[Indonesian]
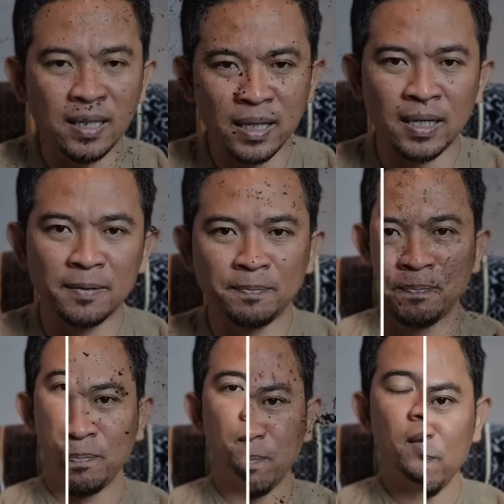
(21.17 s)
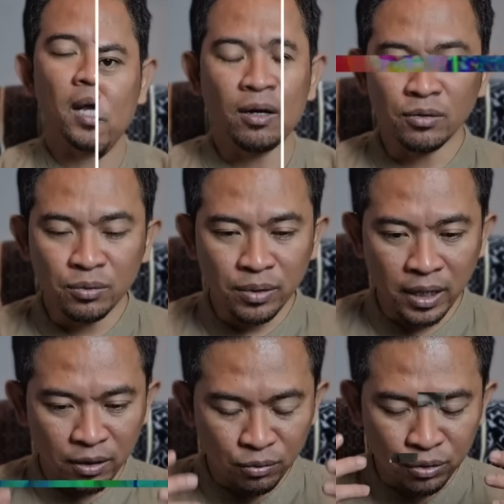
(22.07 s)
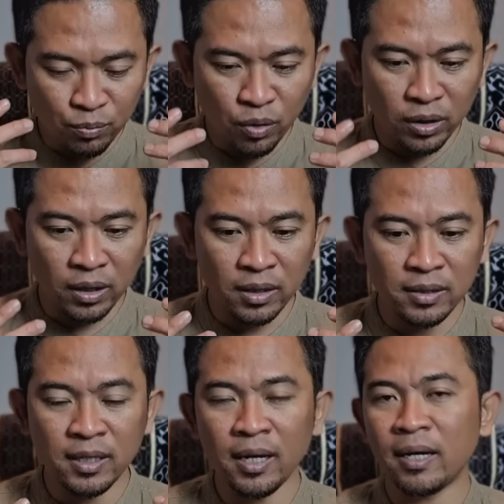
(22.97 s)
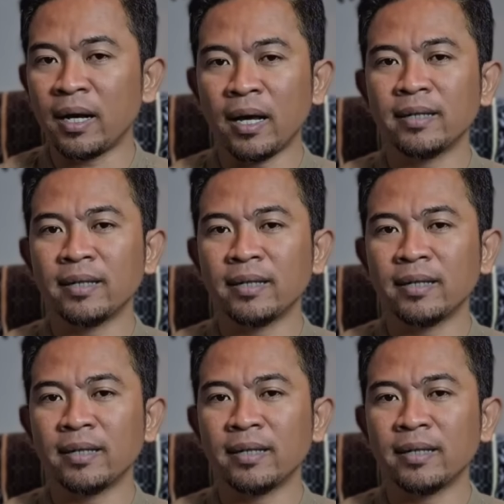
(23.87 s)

diri. Kalau sudah itu semuanya dijaga,